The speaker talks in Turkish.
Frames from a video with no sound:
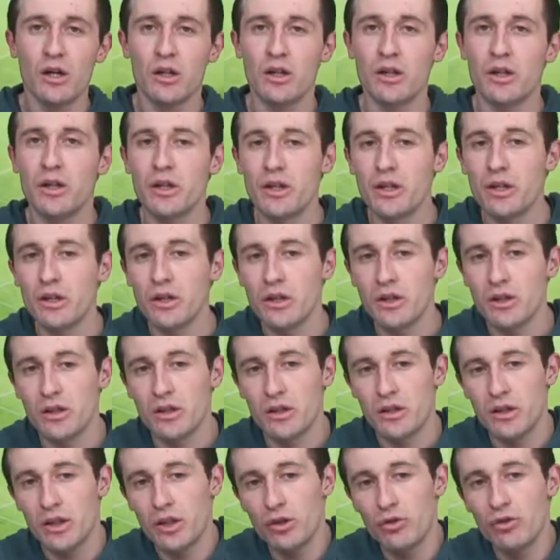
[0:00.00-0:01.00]
Ee,
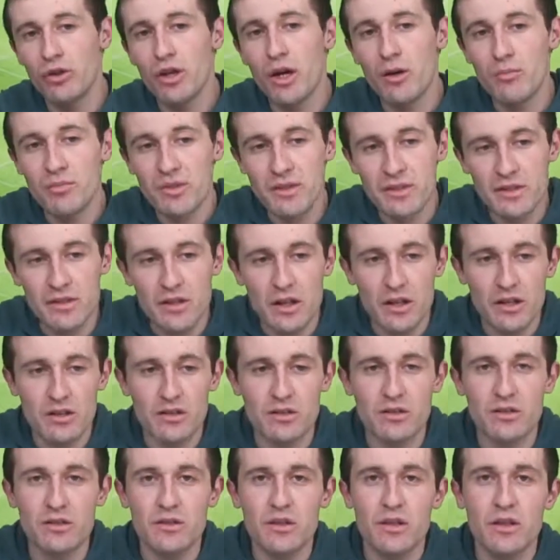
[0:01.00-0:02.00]
en önemlisi de
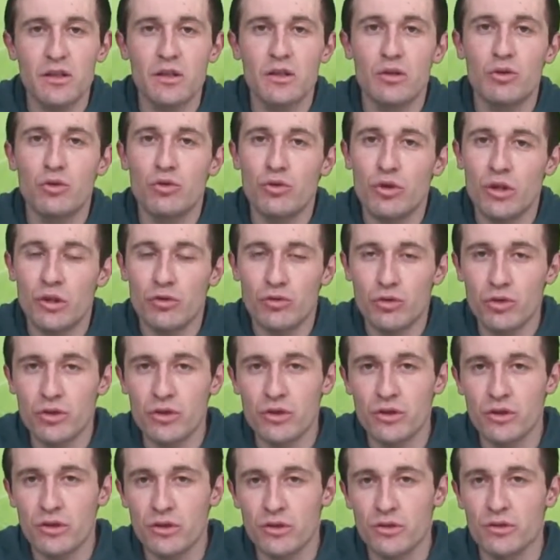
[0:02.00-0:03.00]
aslında Luca
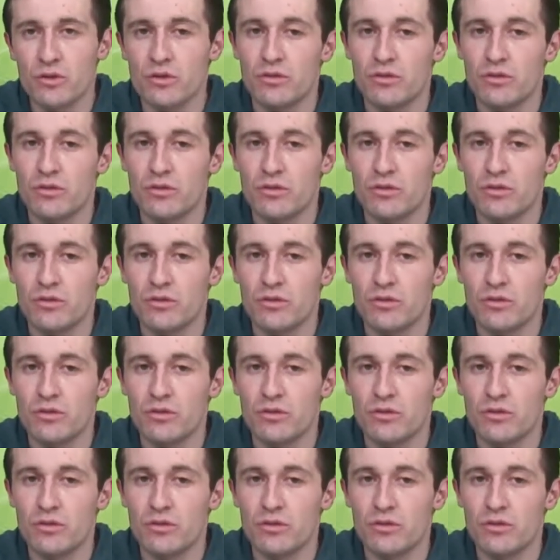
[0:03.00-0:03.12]
Toni'nin